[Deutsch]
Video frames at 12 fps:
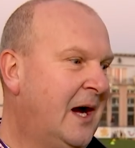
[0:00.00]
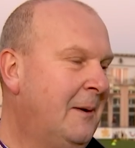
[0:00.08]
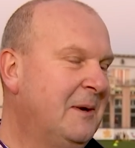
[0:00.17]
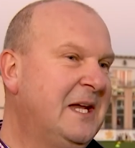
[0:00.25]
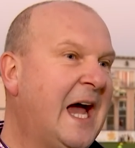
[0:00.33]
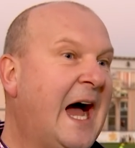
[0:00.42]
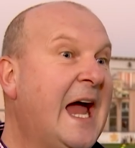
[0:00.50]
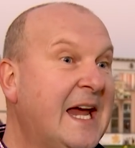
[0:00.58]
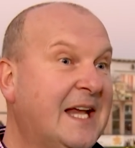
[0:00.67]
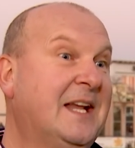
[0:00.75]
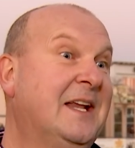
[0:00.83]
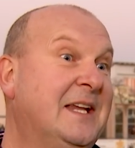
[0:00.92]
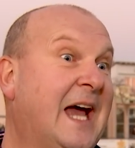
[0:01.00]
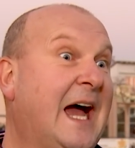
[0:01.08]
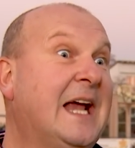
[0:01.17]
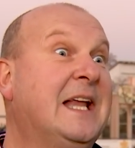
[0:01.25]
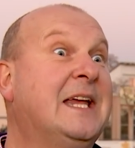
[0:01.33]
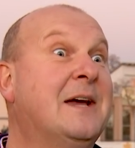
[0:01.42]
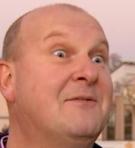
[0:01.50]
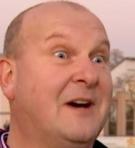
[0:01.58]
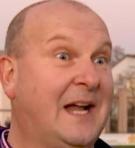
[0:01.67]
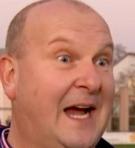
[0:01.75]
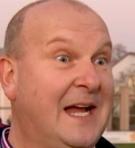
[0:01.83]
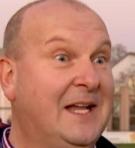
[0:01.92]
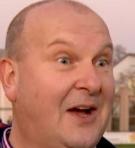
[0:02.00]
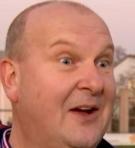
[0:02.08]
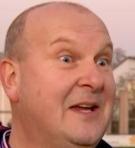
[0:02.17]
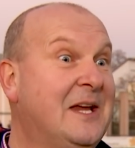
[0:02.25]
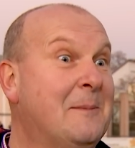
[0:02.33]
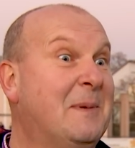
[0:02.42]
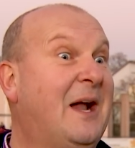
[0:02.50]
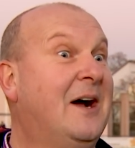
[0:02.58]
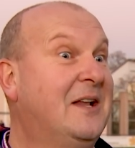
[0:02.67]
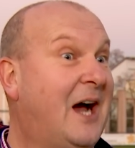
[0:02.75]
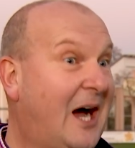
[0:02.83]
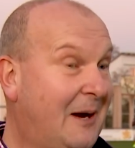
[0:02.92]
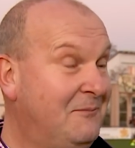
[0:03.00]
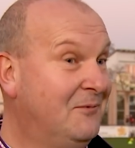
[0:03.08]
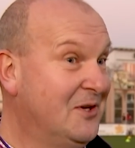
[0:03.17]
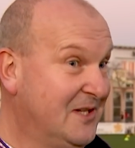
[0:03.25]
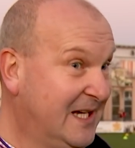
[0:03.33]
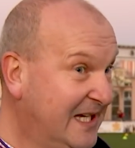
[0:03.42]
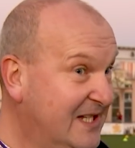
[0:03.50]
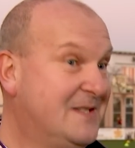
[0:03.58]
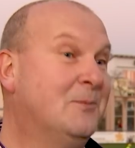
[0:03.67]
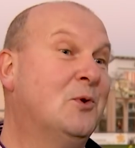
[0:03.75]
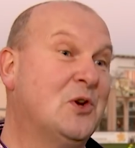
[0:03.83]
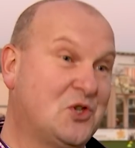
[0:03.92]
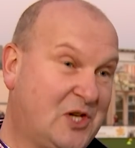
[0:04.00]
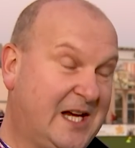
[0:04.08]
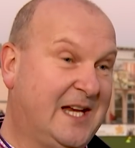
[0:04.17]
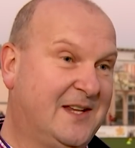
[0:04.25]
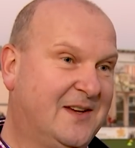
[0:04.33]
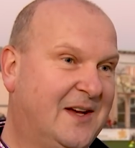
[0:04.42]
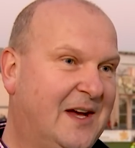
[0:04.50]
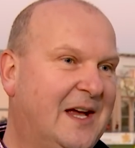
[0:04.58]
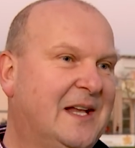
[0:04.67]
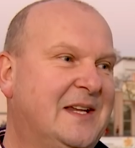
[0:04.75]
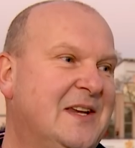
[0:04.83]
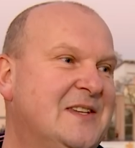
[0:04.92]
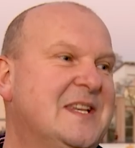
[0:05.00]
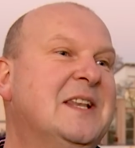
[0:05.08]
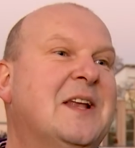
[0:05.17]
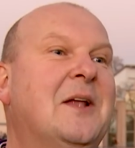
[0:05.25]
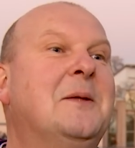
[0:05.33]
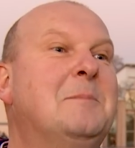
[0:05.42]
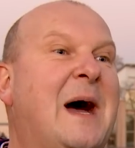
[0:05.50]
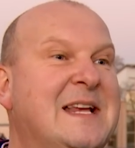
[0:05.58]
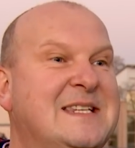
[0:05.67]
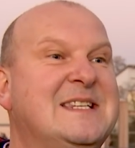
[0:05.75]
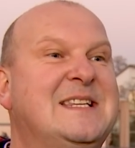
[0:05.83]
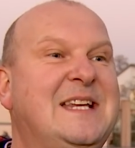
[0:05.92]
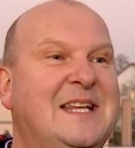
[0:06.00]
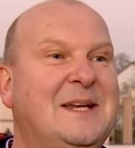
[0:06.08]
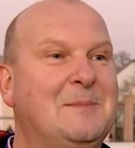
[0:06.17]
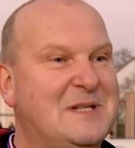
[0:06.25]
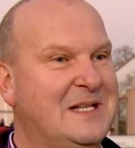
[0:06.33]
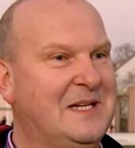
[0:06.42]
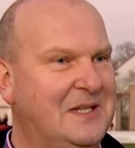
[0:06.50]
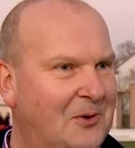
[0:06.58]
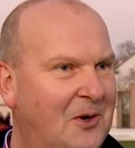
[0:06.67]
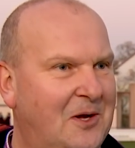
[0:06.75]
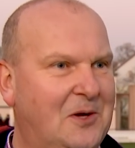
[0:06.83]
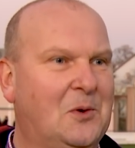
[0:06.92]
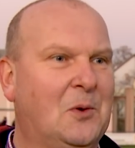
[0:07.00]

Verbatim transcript: aber die eigenen, die eigentlich am Verein dahin gebracht haben, was er ist, wo er steht, die sind dann meistens die, die ein bisschen in die Röhre